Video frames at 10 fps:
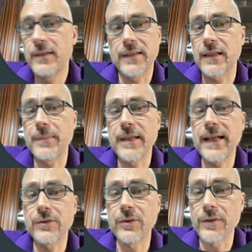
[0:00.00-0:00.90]

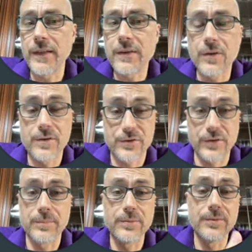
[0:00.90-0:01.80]
terminato il
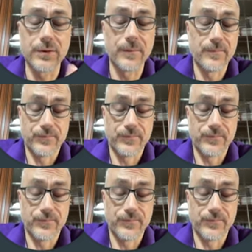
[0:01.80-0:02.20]
corso appunto